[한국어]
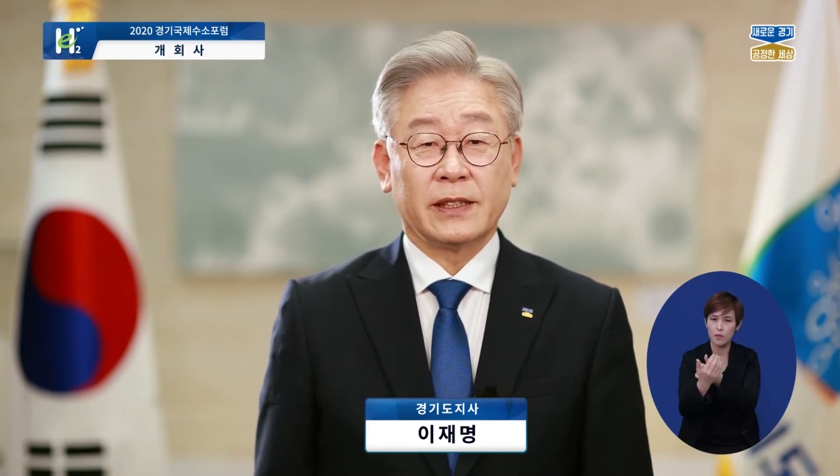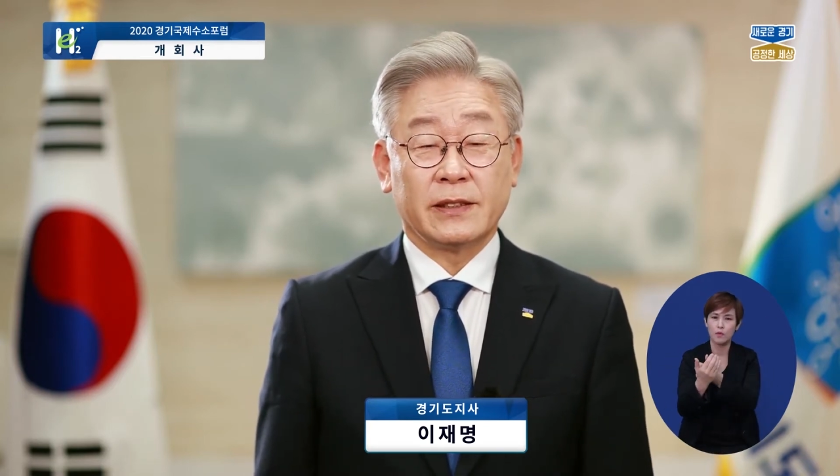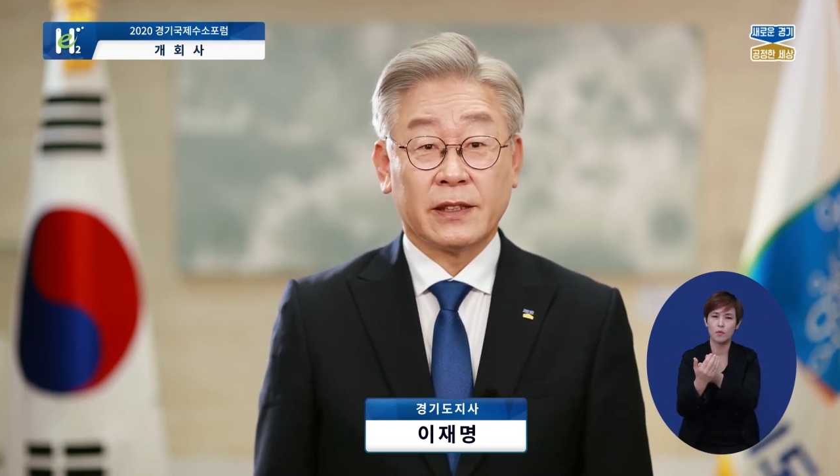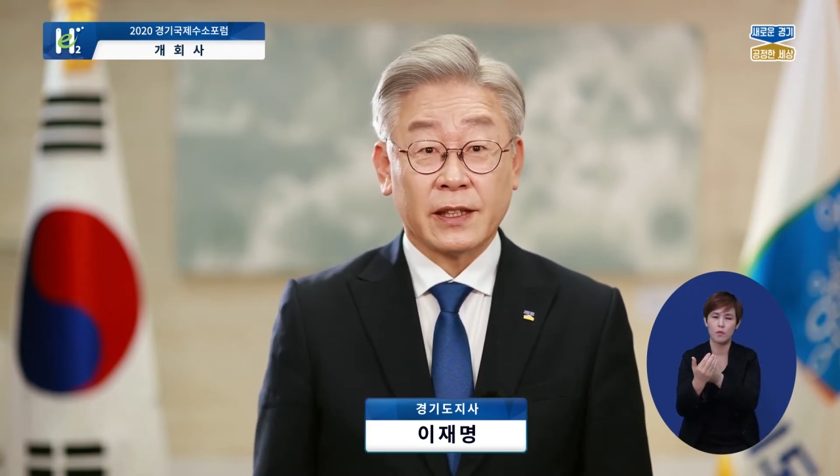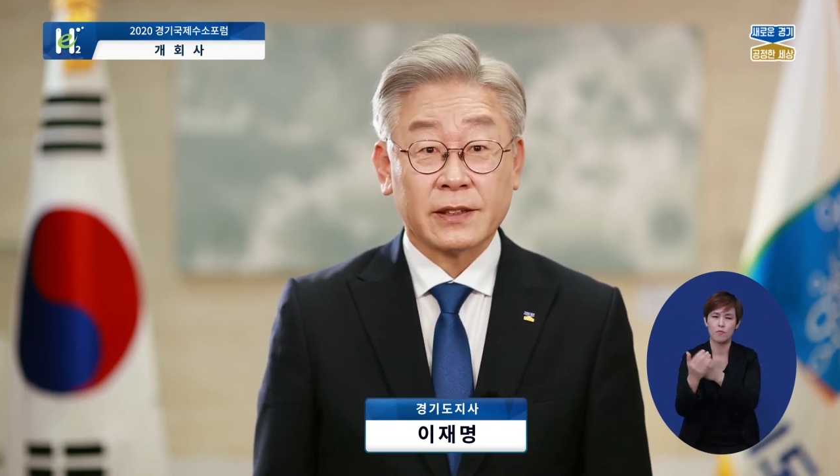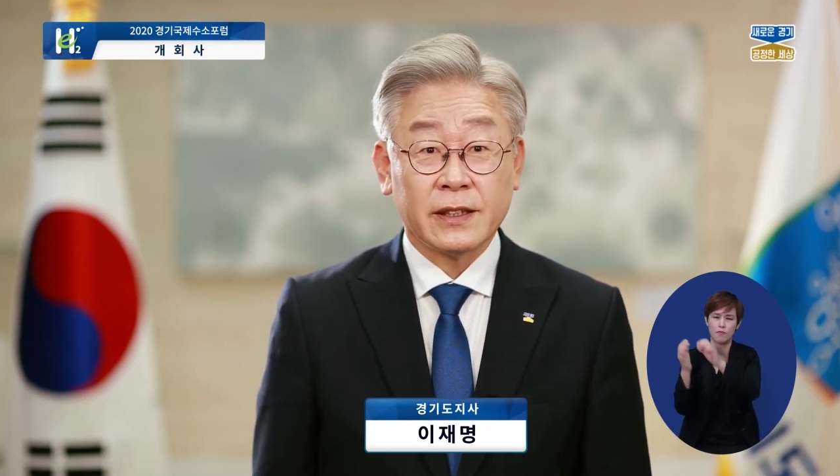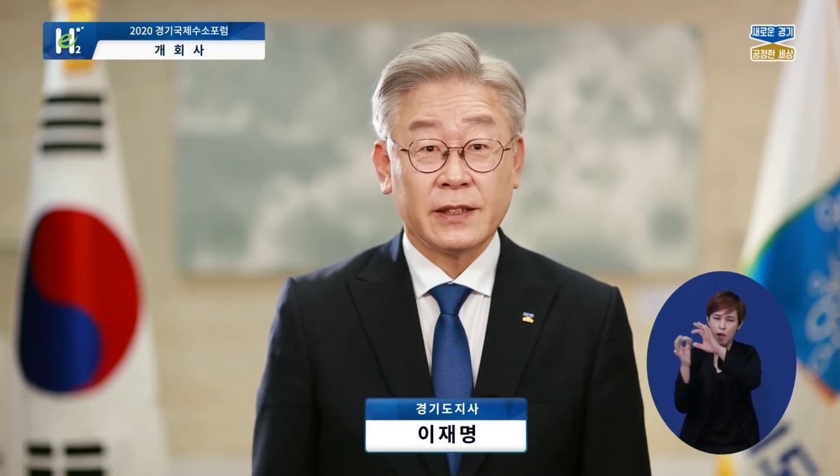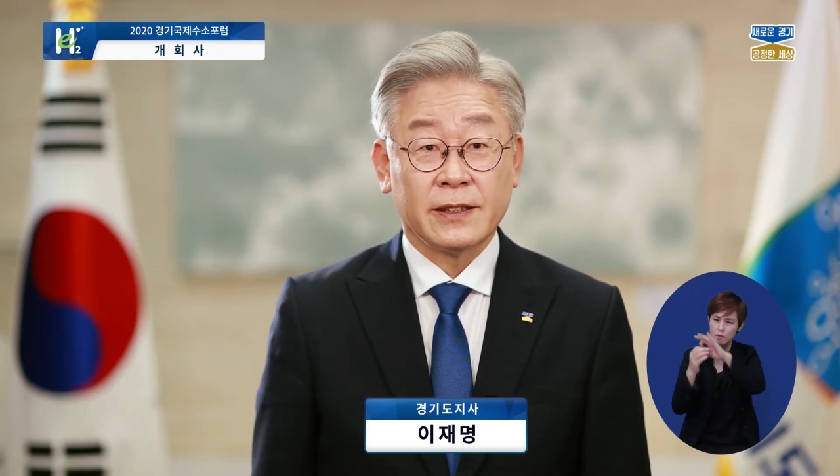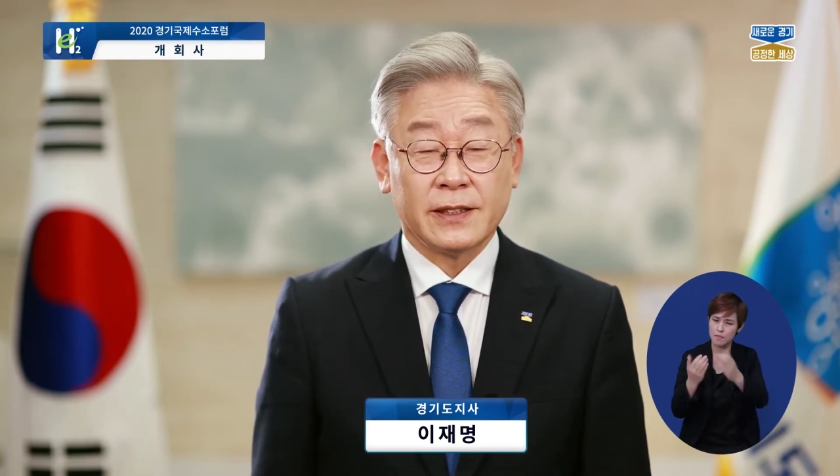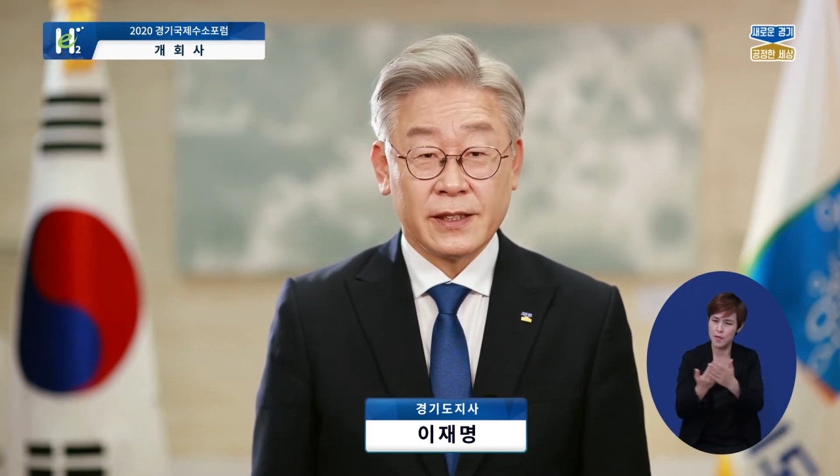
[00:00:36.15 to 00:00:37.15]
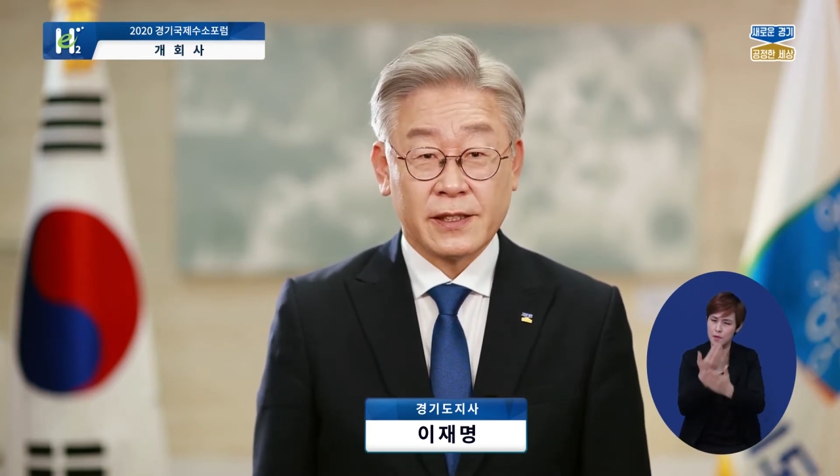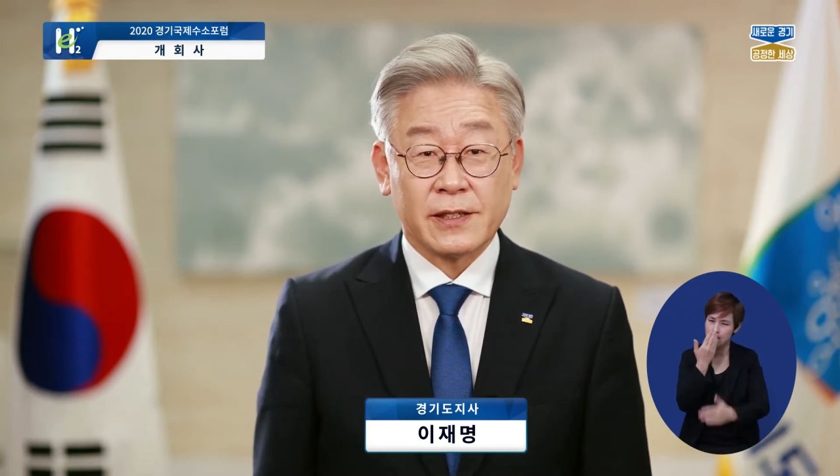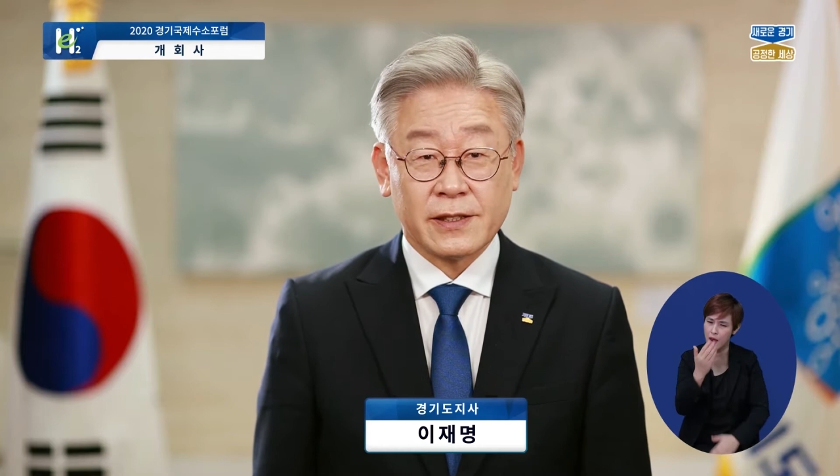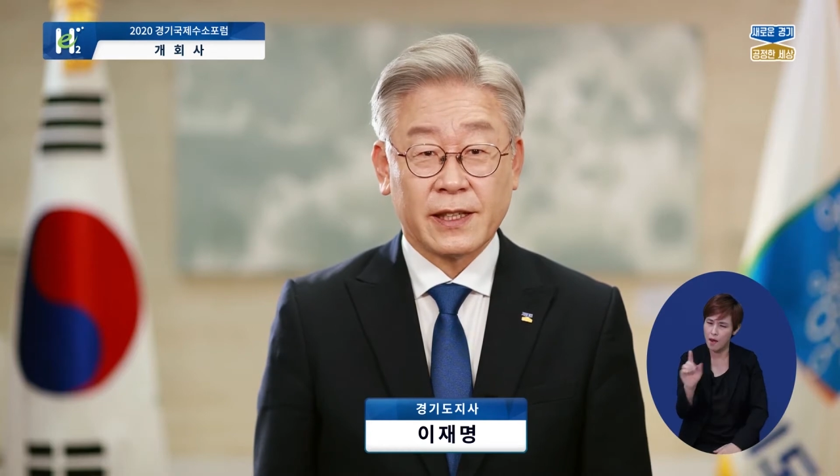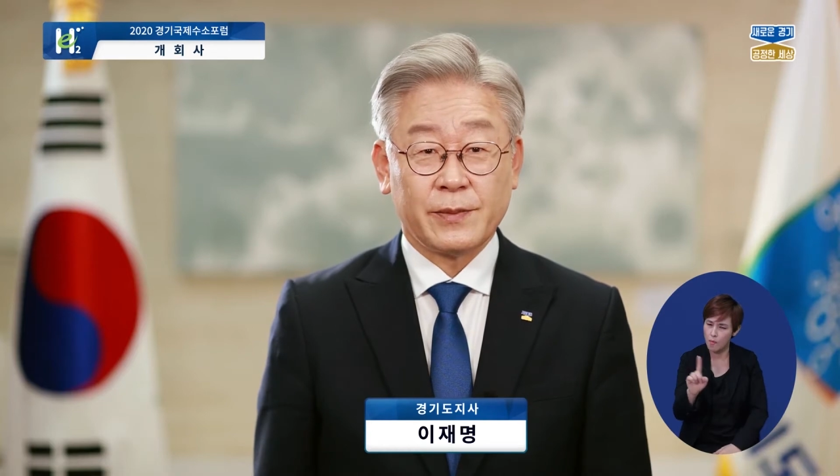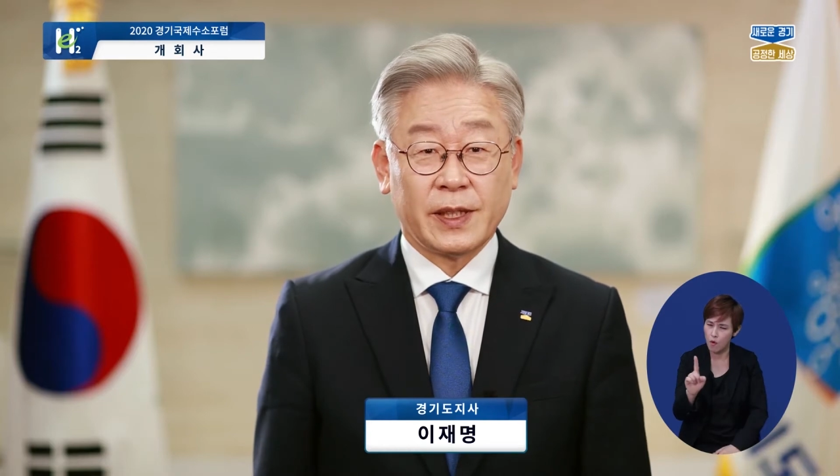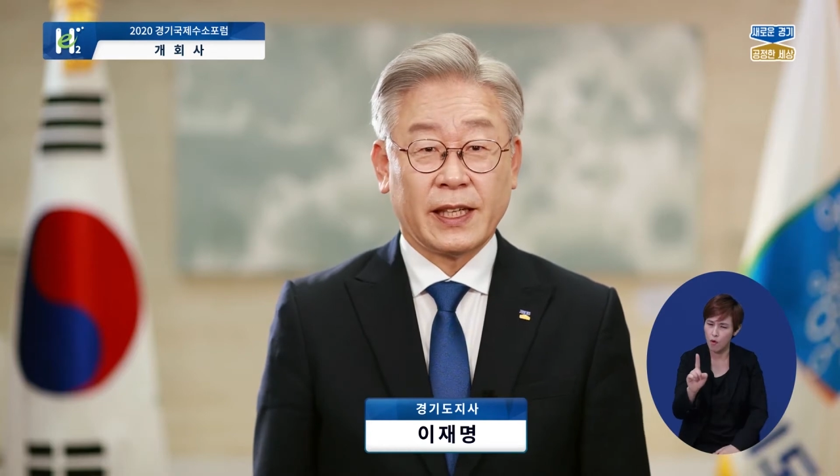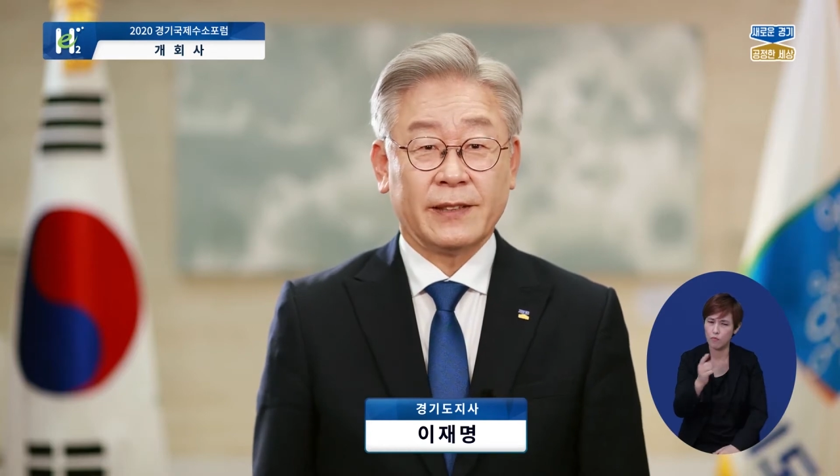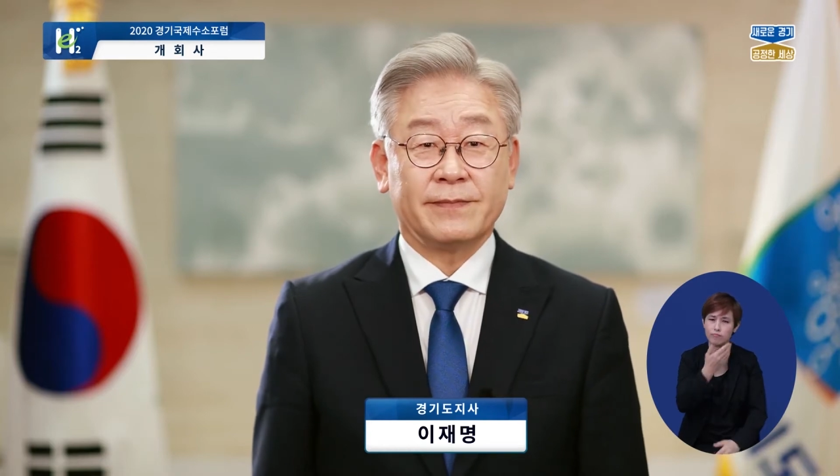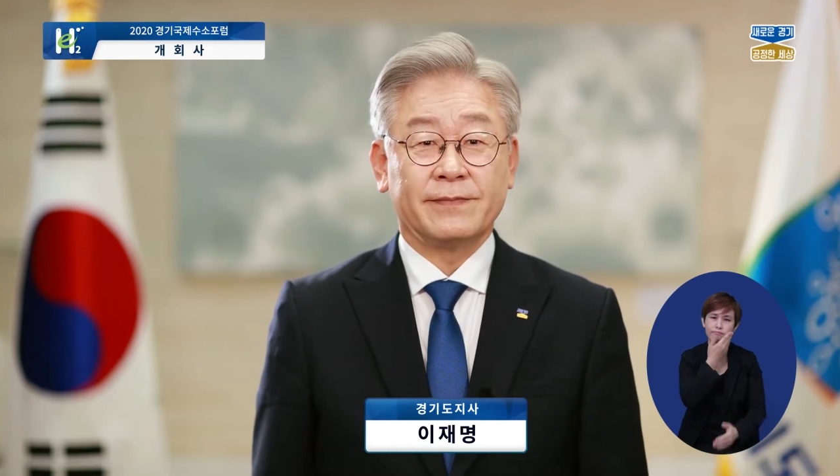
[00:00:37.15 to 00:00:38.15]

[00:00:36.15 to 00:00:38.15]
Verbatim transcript: 그래서 절실합니다.